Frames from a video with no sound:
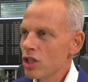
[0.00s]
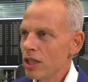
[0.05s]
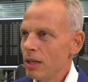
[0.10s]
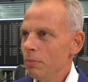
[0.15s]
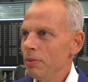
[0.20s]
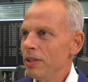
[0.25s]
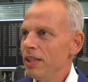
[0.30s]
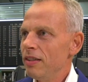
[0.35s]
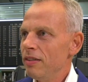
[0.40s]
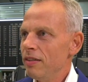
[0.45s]

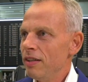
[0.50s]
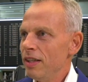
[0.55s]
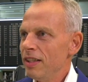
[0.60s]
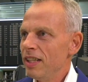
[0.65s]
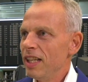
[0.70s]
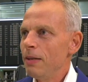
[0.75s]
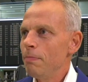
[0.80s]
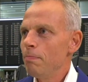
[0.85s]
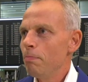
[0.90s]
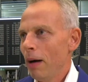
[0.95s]

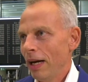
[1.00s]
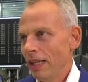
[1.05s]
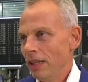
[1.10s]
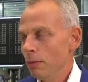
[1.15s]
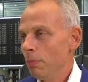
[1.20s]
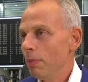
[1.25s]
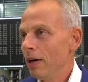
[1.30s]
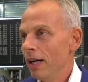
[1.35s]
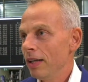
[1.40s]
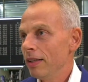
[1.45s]
Stabilität in
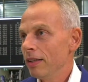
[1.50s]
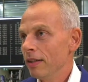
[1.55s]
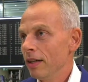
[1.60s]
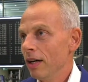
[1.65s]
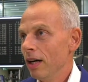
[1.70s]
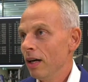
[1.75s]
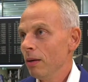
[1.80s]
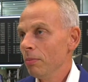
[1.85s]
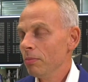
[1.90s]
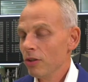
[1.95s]

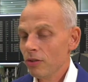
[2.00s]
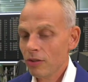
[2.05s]
Bandbreiten haben.